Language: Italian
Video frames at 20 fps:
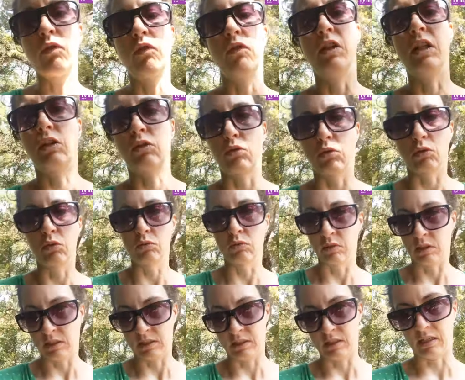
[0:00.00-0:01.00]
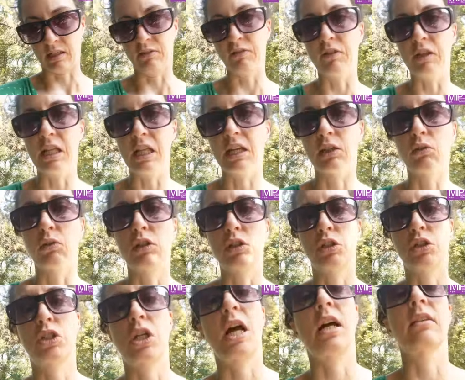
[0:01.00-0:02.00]
conflitto con la figlia
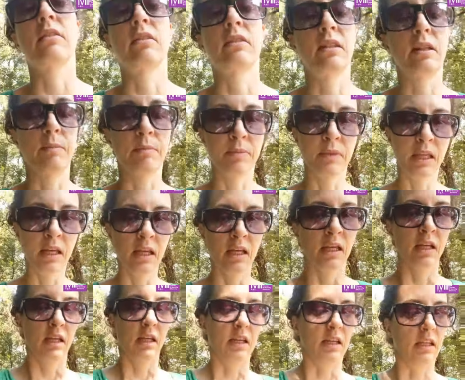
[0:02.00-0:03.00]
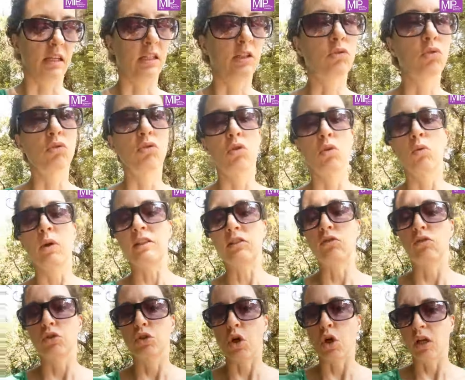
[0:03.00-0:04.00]
adolescente. Eh, in tutto
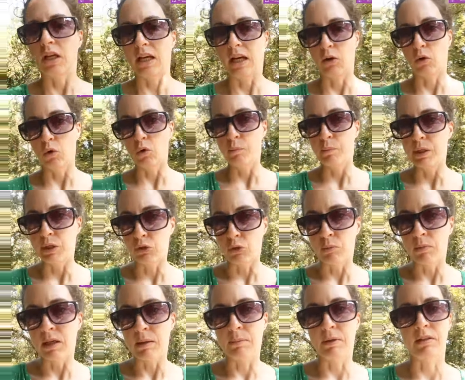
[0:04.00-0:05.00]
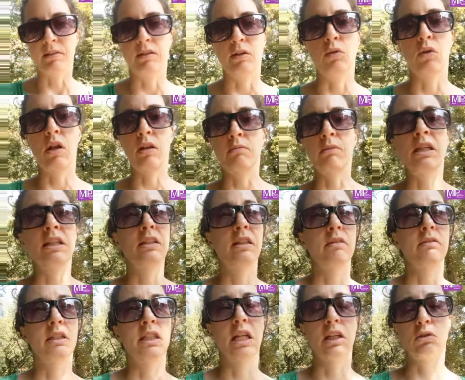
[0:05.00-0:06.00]
questo ciò che ha colpito me
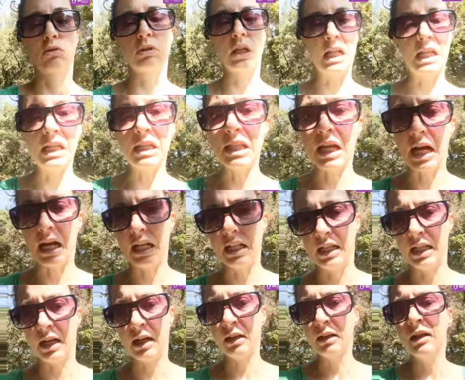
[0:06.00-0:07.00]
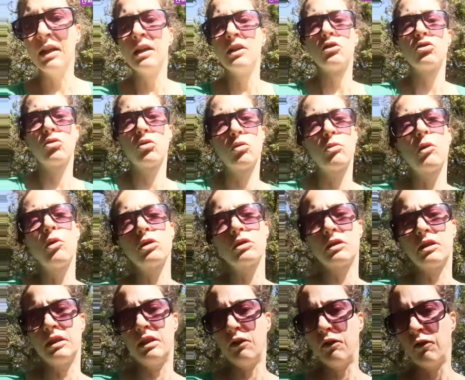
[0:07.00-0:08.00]
particolarmente venendo dall'Italia sono molte